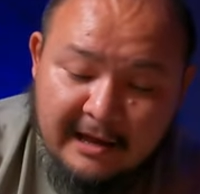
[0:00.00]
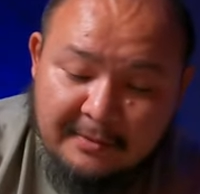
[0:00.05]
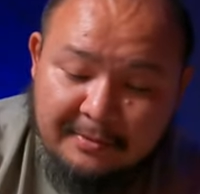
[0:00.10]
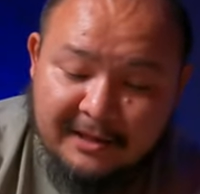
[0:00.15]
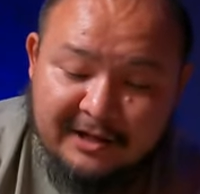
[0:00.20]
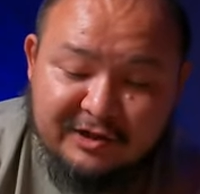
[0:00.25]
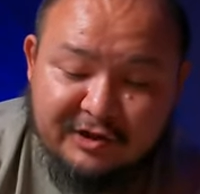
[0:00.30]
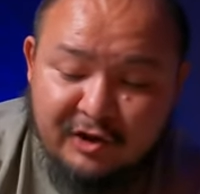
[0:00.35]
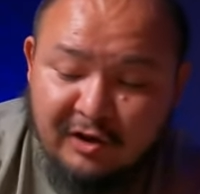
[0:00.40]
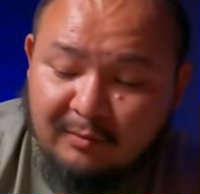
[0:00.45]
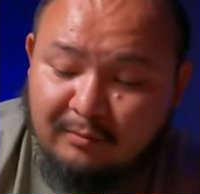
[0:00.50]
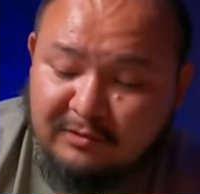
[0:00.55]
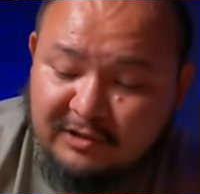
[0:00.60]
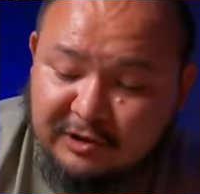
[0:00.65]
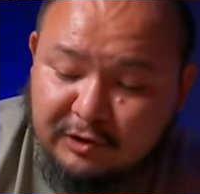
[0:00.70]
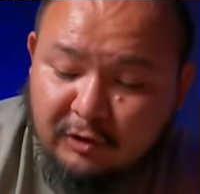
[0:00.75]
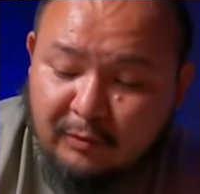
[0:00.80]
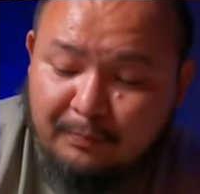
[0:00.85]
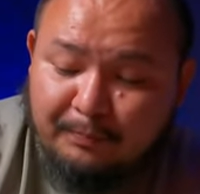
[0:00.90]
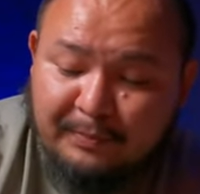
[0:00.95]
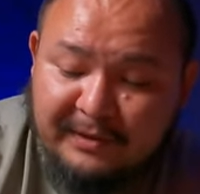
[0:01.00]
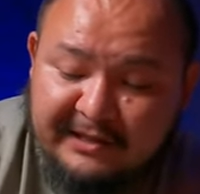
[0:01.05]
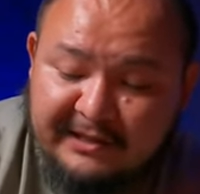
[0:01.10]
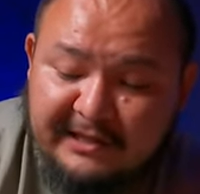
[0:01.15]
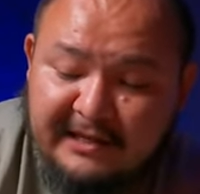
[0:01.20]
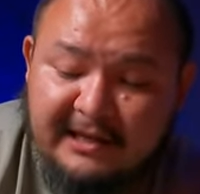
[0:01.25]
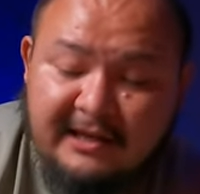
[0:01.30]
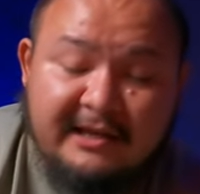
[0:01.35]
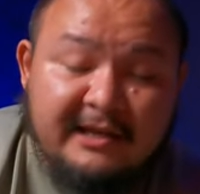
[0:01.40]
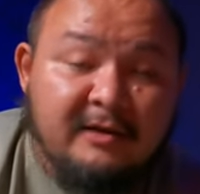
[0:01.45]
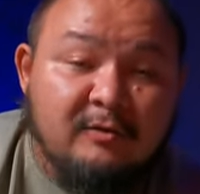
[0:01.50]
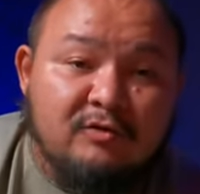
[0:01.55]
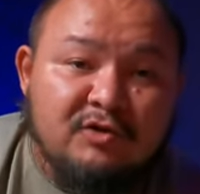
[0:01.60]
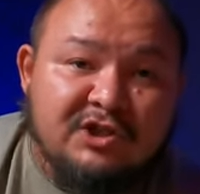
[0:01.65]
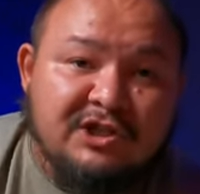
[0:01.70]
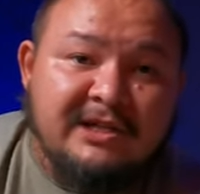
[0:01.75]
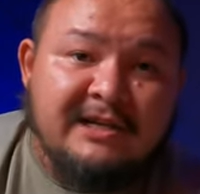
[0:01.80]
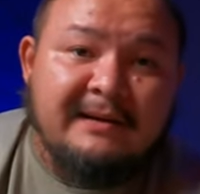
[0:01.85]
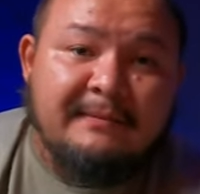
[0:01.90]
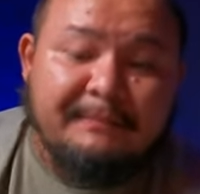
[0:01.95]
Начнем с топ-5 и
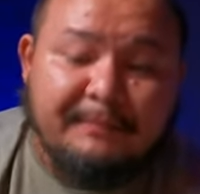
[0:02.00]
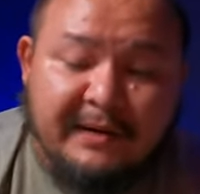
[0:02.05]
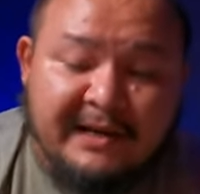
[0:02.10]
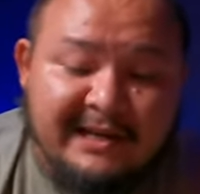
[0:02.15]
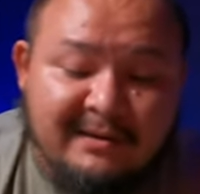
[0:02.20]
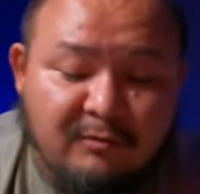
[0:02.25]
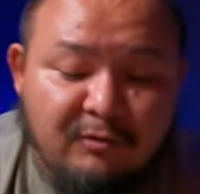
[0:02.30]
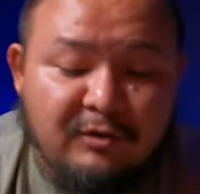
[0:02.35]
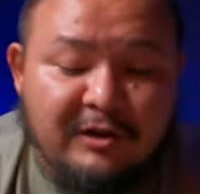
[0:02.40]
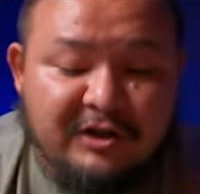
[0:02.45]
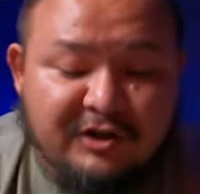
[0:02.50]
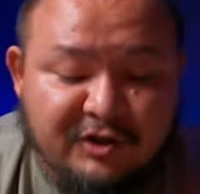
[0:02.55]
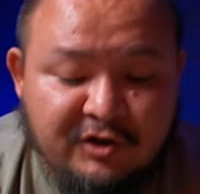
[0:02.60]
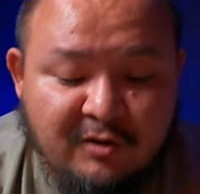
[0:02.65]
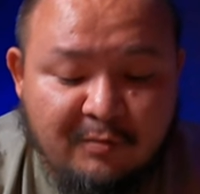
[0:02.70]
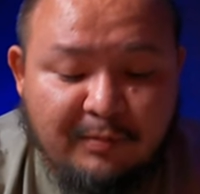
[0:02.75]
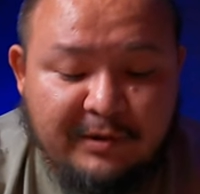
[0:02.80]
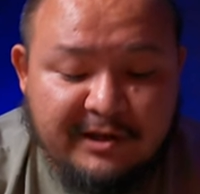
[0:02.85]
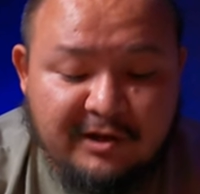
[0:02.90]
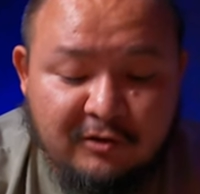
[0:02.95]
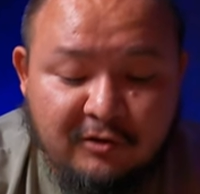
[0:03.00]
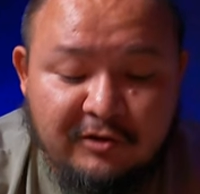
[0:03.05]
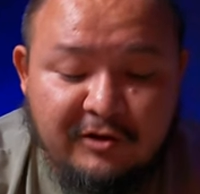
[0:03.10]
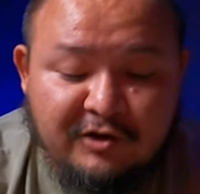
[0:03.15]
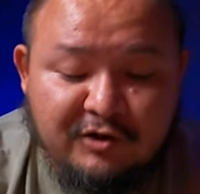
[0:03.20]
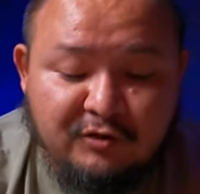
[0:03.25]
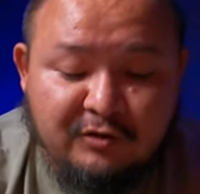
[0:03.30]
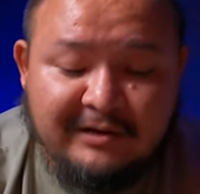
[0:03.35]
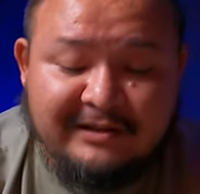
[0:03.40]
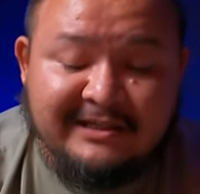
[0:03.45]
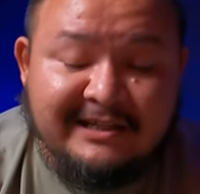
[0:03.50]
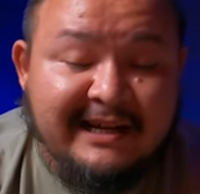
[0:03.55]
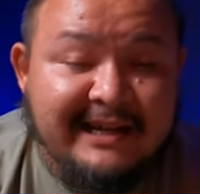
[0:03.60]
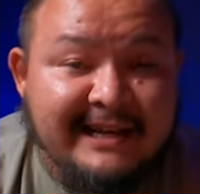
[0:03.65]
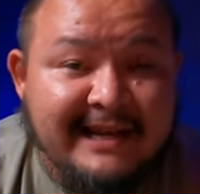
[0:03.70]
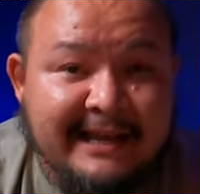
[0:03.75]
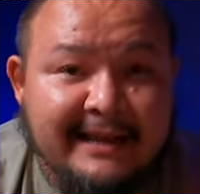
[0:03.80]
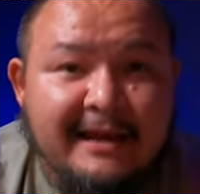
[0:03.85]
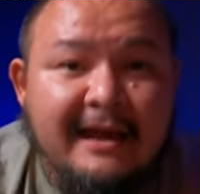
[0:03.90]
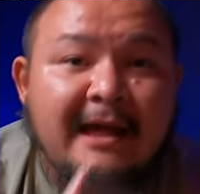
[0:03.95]
уже по нему начнем потихонечку
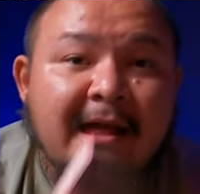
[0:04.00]
разгонять.